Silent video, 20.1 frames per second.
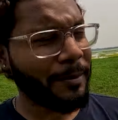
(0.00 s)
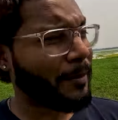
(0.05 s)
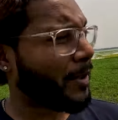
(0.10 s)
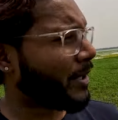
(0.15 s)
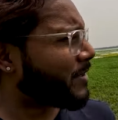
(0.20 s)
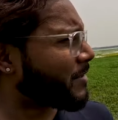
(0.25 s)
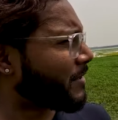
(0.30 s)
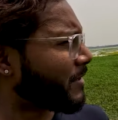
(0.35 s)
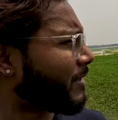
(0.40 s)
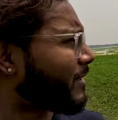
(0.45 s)

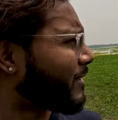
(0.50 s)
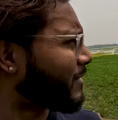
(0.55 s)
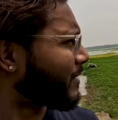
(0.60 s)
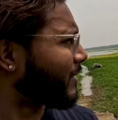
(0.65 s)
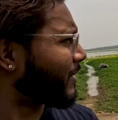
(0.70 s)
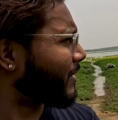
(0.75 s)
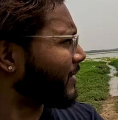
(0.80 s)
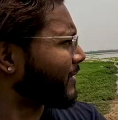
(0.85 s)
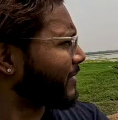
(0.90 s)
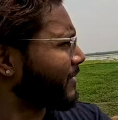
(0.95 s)
बट
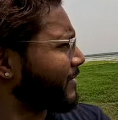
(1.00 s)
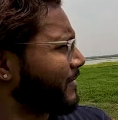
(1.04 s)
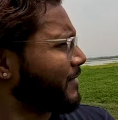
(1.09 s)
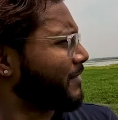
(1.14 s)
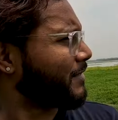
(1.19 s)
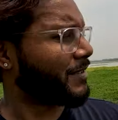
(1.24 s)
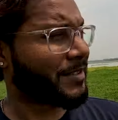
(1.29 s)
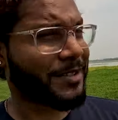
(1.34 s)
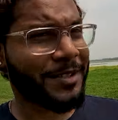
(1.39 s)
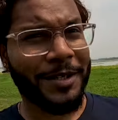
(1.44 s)
सीरियसली
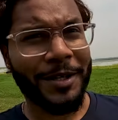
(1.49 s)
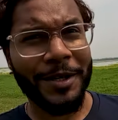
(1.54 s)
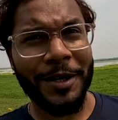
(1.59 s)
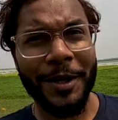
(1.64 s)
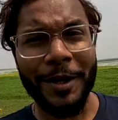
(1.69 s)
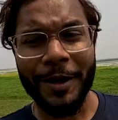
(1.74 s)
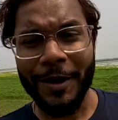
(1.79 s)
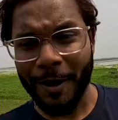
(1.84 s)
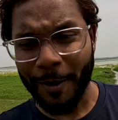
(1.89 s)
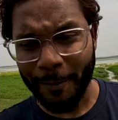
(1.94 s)

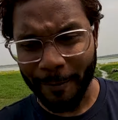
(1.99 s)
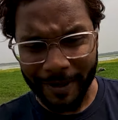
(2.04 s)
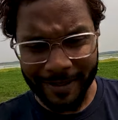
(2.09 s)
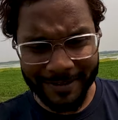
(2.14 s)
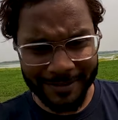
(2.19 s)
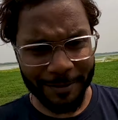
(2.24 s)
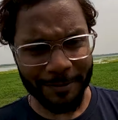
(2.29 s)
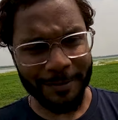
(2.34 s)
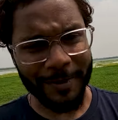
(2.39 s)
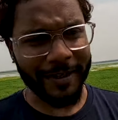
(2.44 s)

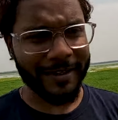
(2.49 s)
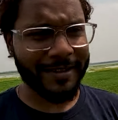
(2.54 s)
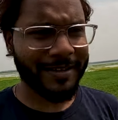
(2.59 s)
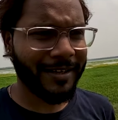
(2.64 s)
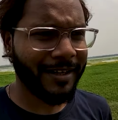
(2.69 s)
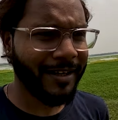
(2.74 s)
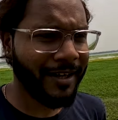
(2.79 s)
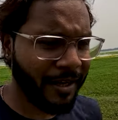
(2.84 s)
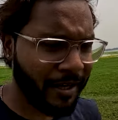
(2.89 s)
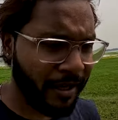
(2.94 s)
अमेजिंग प्लेस
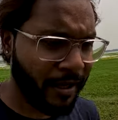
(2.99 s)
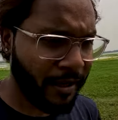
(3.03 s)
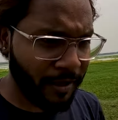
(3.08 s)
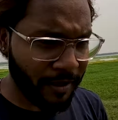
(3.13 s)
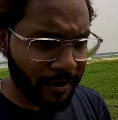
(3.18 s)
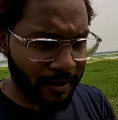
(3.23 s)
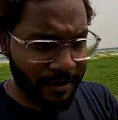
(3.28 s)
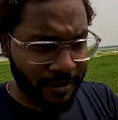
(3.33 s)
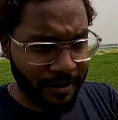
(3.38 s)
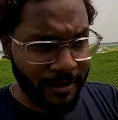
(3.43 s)

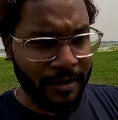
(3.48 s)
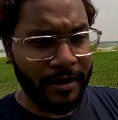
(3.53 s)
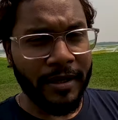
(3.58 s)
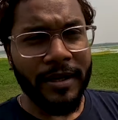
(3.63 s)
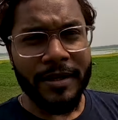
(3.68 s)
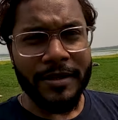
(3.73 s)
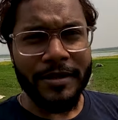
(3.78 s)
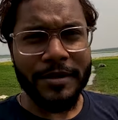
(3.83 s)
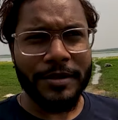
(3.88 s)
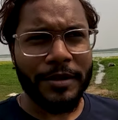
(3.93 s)

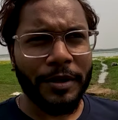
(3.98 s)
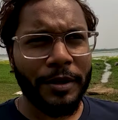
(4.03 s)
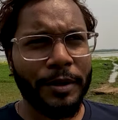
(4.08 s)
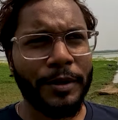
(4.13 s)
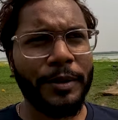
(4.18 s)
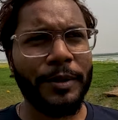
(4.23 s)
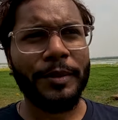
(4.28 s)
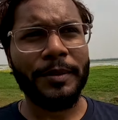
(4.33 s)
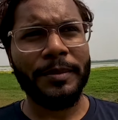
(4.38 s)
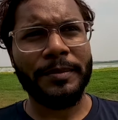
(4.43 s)
सो
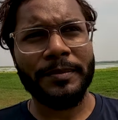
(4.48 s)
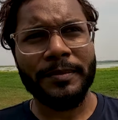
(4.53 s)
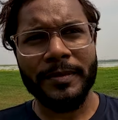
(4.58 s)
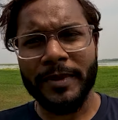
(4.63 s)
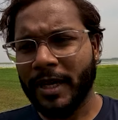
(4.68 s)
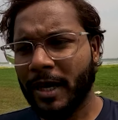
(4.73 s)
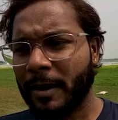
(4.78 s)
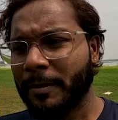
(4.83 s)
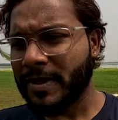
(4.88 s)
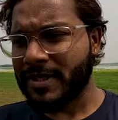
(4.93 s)

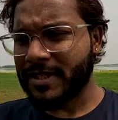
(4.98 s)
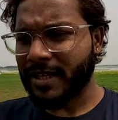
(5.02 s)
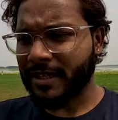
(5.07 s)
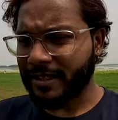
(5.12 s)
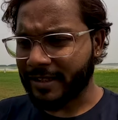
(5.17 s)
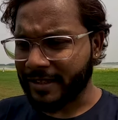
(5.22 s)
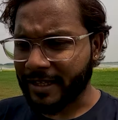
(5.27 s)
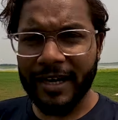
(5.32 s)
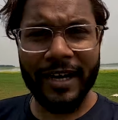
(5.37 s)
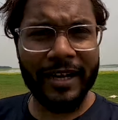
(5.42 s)
यहाँ पे
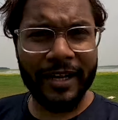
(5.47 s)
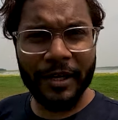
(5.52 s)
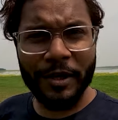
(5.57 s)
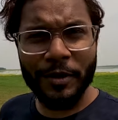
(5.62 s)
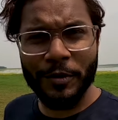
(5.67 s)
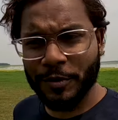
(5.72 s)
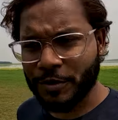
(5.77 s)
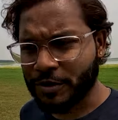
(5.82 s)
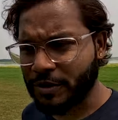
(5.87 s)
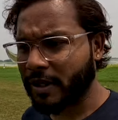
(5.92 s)
ज़्यादा दिखाने का
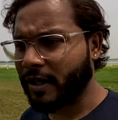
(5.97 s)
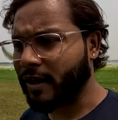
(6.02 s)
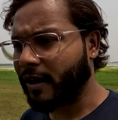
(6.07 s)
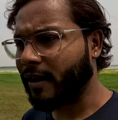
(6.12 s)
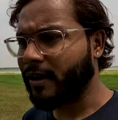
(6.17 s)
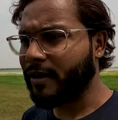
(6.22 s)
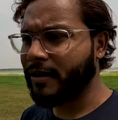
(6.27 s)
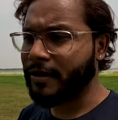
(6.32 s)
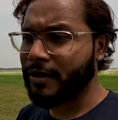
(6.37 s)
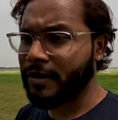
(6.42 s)
कुछ नहीं
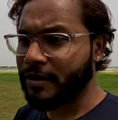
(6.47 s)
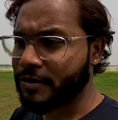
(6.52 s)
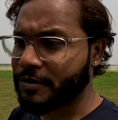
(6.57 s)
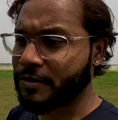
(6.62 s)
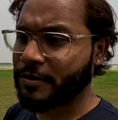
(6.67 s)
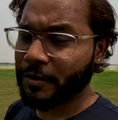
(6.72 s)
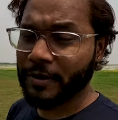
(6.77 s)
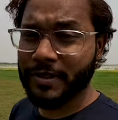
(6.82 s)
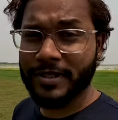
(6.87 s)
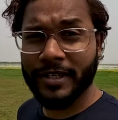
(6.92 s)
है
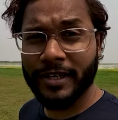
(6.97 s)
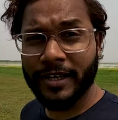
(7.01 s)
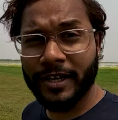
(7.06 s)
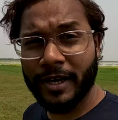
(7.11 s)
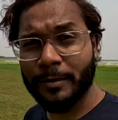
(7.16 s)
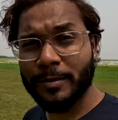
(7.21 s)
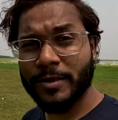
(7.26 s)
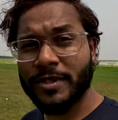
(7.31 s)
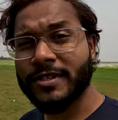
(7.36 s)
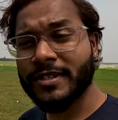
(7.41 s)
सो इसलिए आई
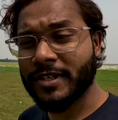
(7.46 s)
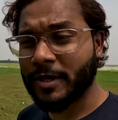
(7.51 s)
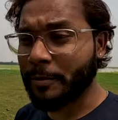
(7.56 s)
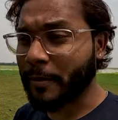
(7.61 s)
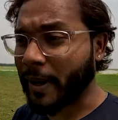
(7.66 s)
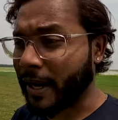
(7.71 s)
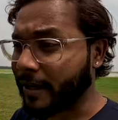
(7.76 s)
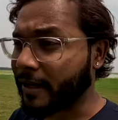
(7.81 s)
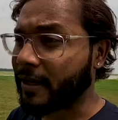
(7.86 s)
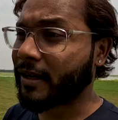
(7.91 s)
एम जस्ट
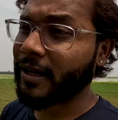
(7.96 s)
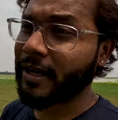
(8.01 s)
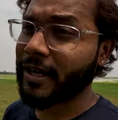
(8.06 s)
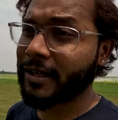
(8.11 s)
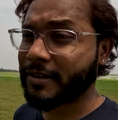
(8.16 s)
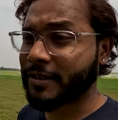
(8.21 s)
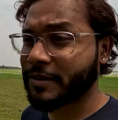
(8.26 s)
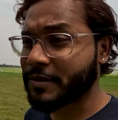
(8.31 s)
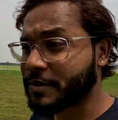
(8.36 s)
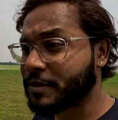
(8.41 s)
कम्बाइनिंग
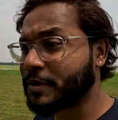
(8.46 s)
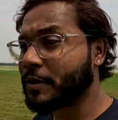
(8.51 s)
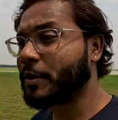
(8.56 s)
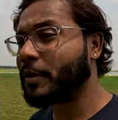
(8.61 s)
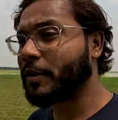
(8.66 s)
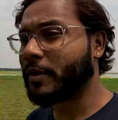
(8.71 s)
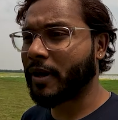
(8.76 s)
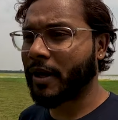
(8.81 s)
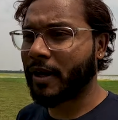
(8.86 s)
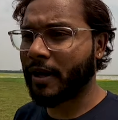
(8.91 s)
गेतर
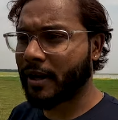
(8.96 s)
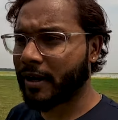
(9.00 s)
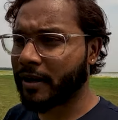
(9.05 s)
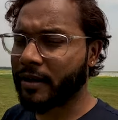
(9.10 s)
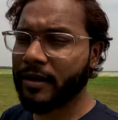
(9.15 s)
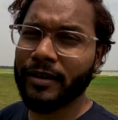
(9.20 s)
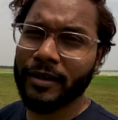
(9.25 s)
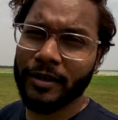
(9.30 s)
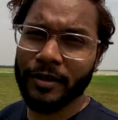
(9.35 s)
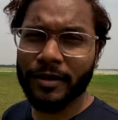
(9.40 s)
सुर
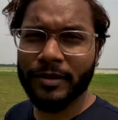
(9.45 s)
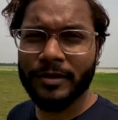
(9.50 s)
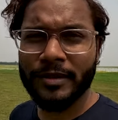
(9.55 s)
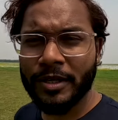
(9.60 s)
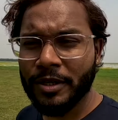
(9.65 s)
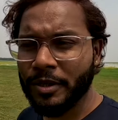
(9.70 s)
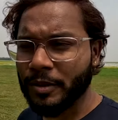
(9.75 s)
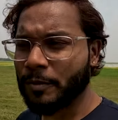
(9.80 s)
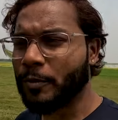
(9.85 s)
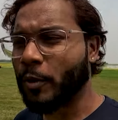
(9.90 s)
एंड
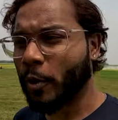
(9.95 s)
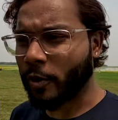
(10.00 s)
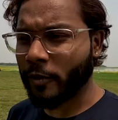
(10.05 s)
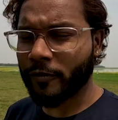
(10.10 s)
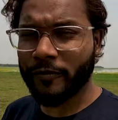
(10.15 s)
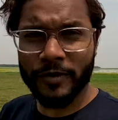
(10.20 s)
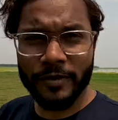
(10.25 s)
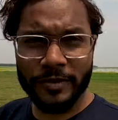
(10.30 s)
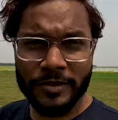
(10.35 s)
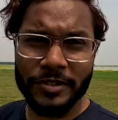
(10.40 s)

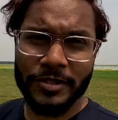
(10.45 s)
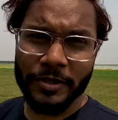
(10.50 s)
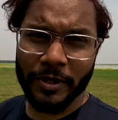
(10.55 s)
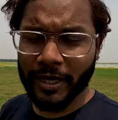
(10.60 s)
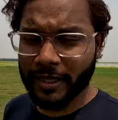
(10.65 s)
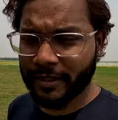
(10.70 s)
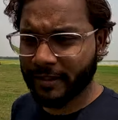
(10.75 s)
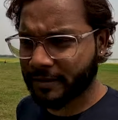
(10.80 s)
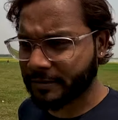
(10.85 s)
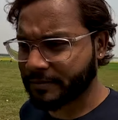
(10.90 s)
ब्रोकन विद्स
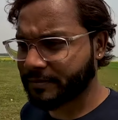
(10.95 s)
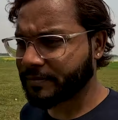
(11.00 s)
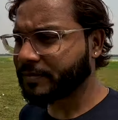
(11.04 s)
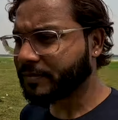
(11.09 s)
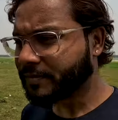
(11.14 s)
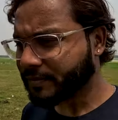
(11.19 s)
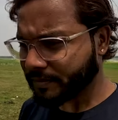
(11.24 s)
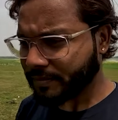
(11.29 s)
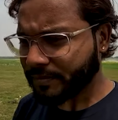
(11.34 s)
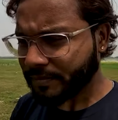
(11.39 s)

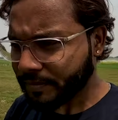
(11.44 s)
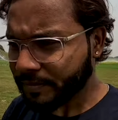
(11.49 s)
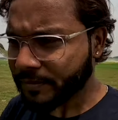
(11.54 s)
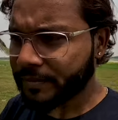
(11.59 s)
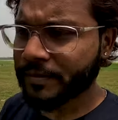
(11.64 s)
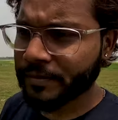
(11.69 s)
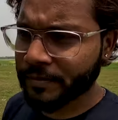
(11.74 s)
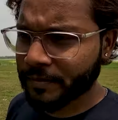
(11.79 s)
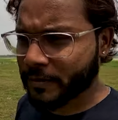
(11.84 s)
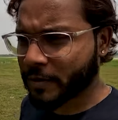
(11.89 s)

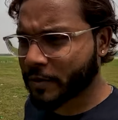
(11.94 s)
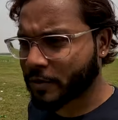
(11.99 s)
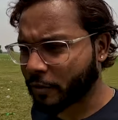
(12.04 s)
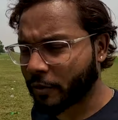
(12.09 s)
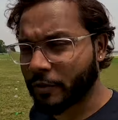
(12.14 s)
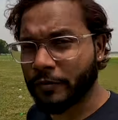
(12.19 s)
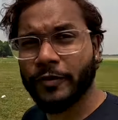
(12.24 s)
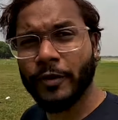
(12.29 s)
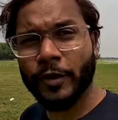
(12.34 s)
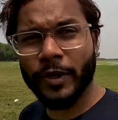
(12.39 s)
टुगेदर
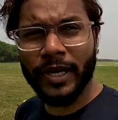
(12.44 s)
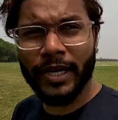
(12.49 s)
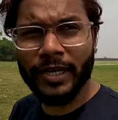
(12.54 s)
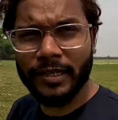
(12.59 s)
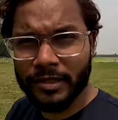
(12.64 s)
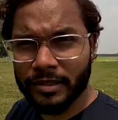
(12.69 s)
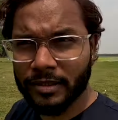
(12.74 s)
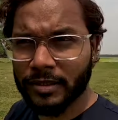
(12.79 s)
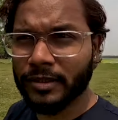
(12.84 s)
सो इफ़ यू गेट